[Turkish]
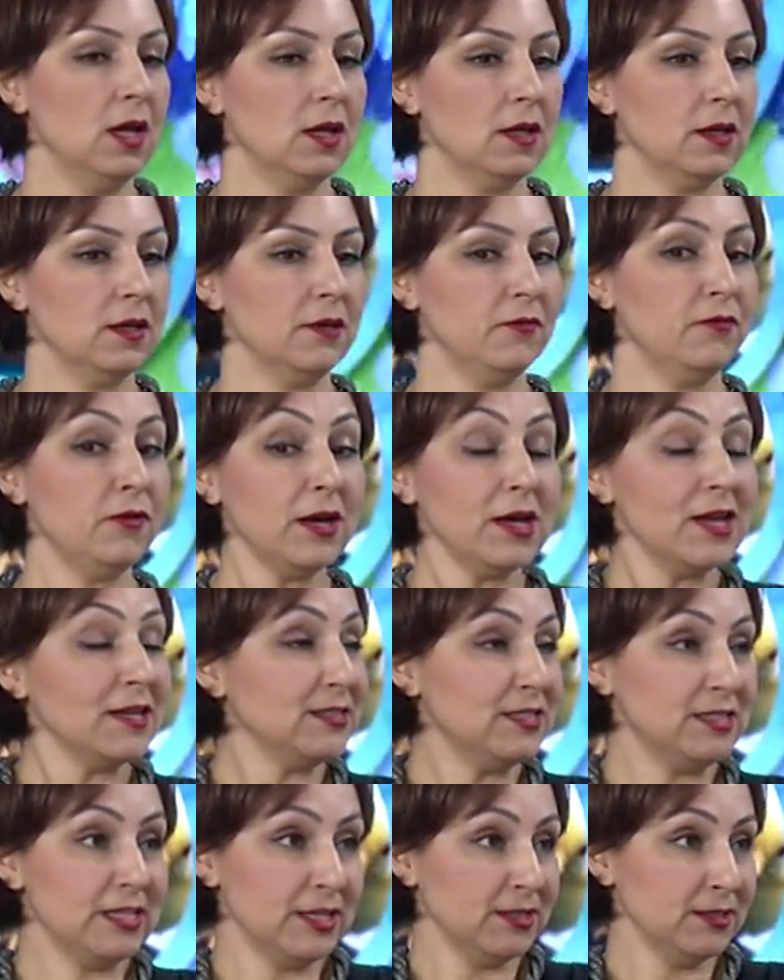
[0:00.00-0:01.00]
E,
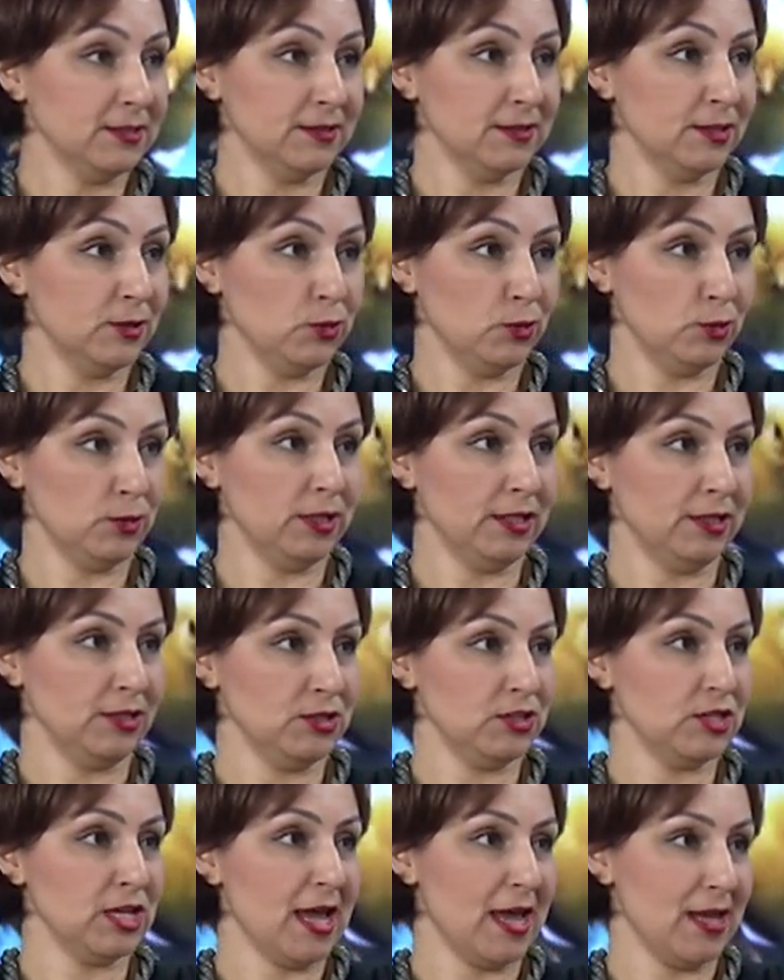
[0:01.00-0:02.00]
fakat yanında
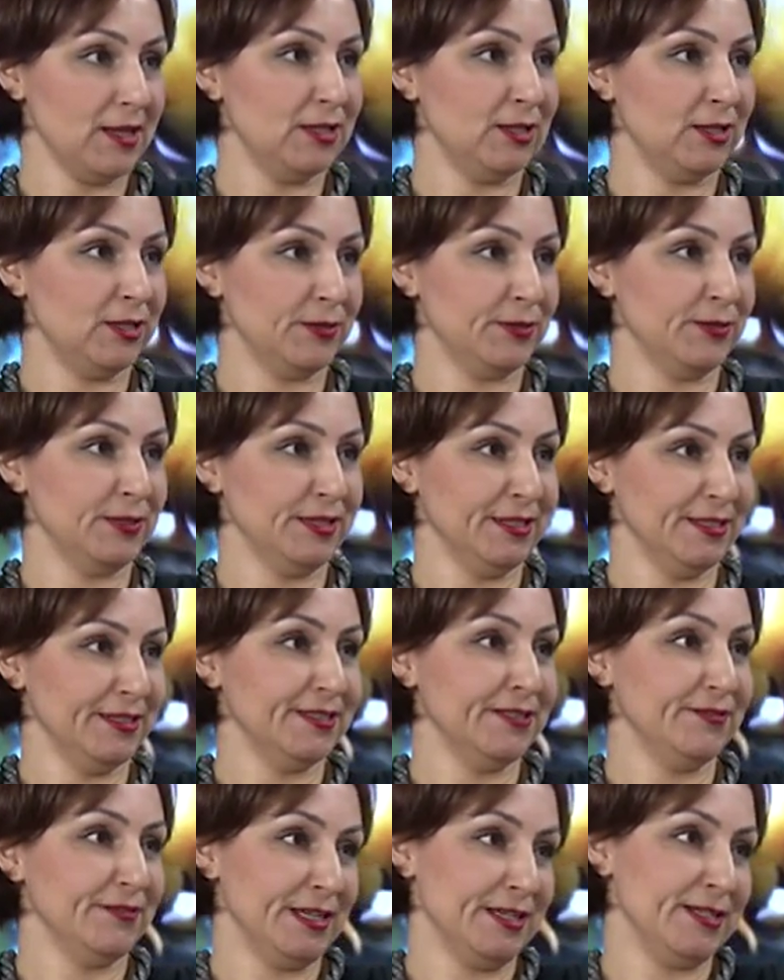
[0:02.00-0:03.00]
kullanıcı el kitabı
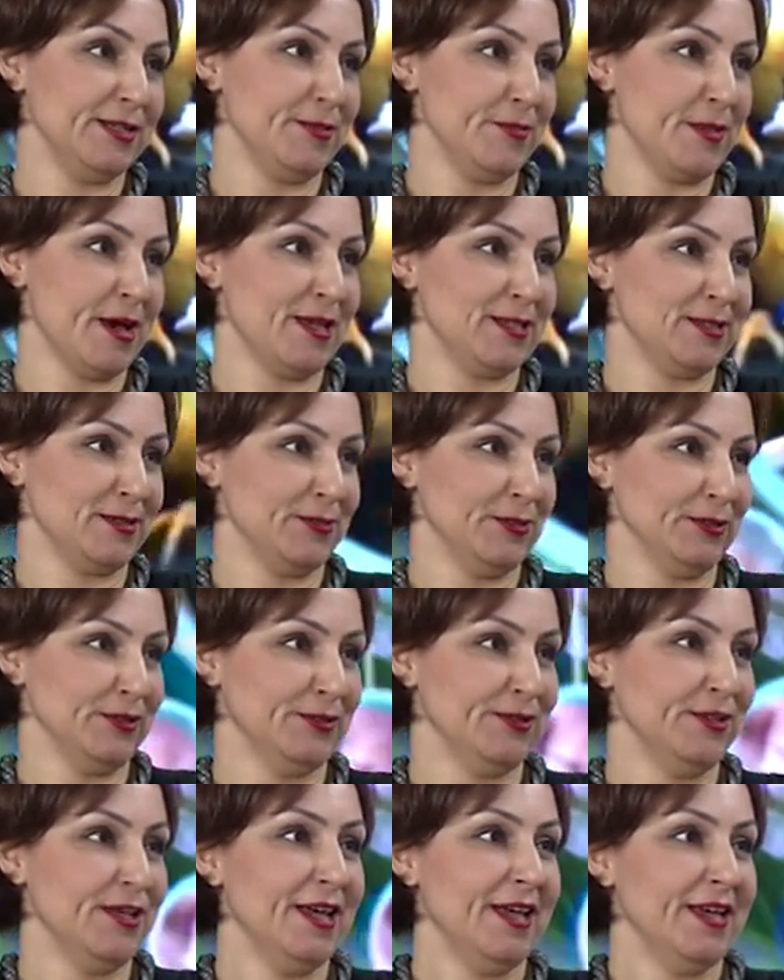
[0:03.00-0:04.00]
e, verilmez bunun.
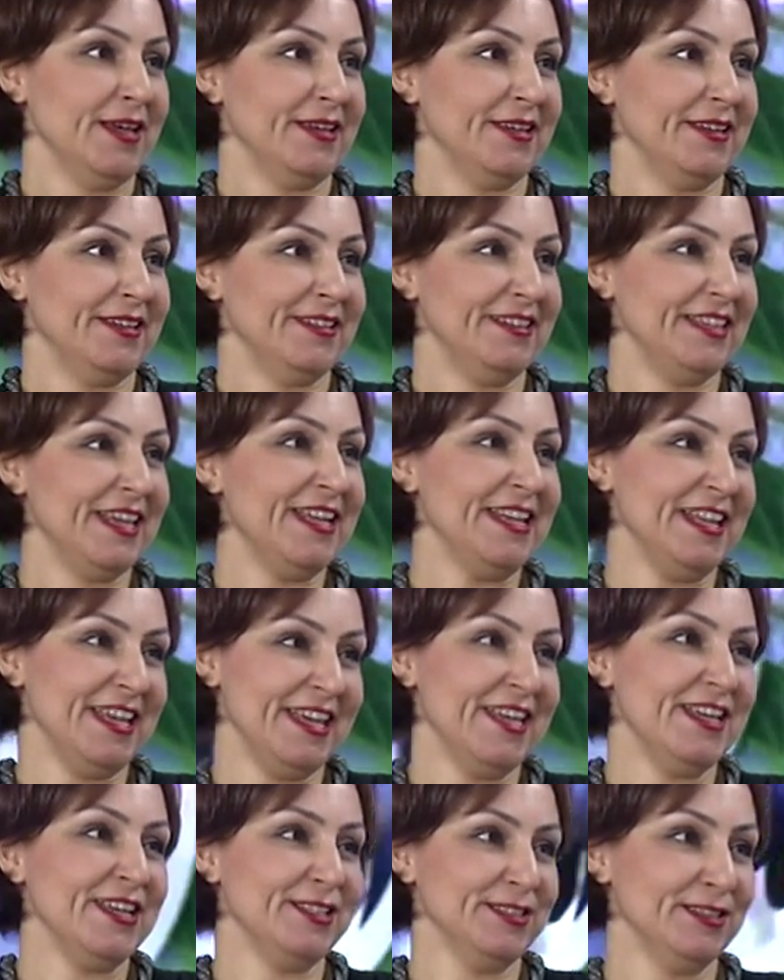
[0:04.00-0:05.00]
E, evet. E,
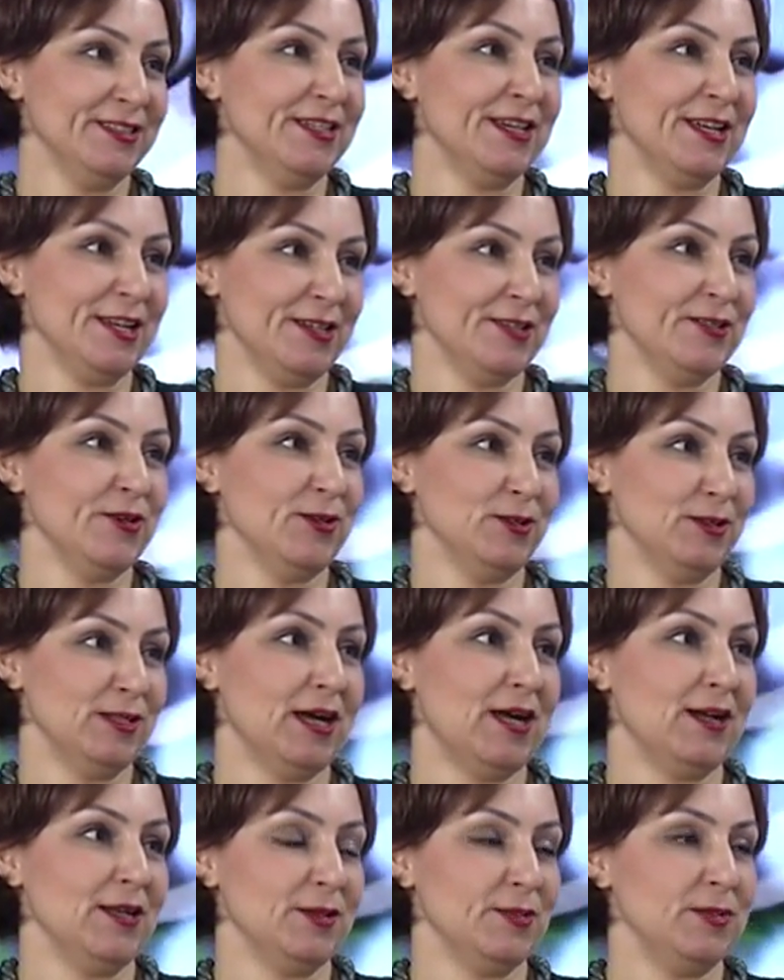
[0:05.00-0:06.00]
deneye yanıla
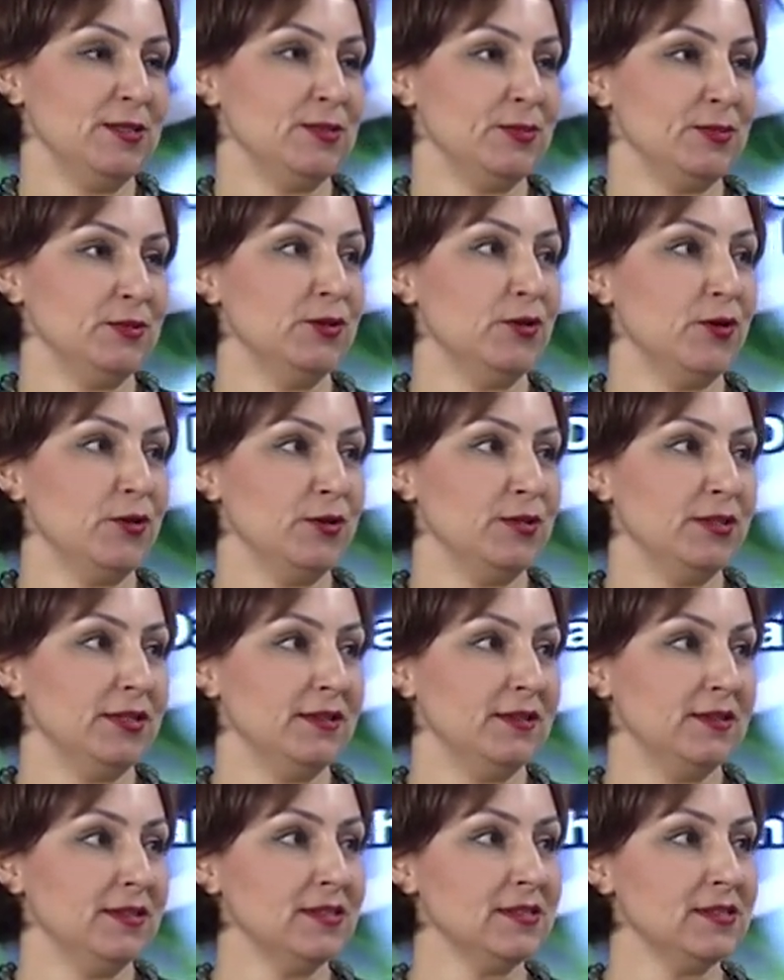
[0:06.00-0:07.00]
yollarla biz bunu
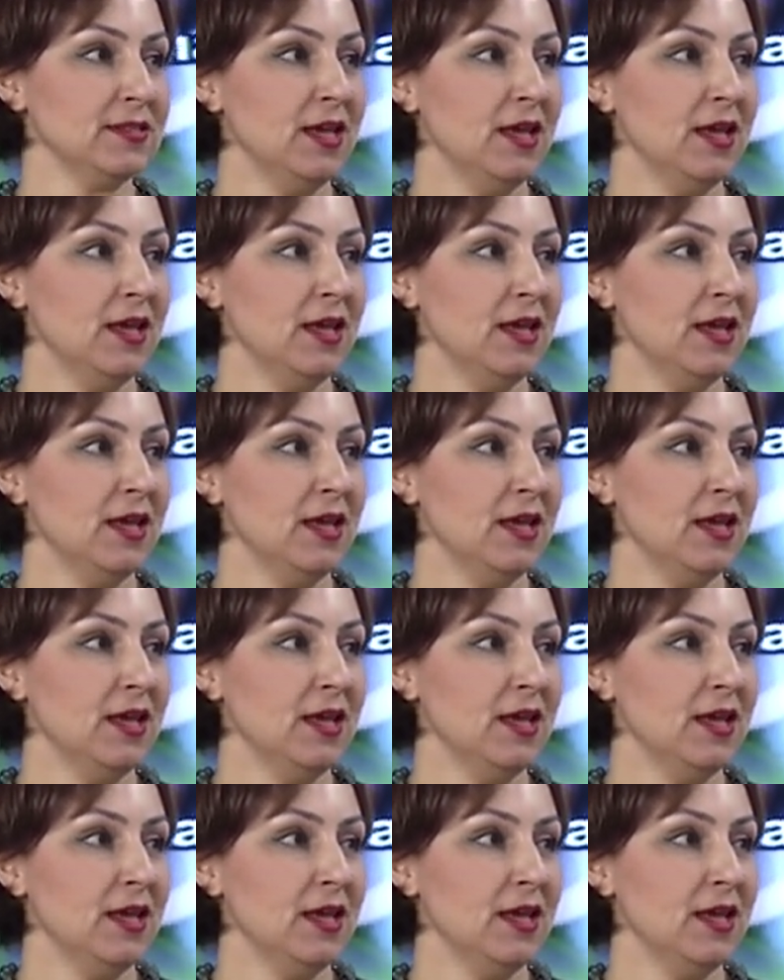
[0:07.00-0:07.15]
öğreniriz.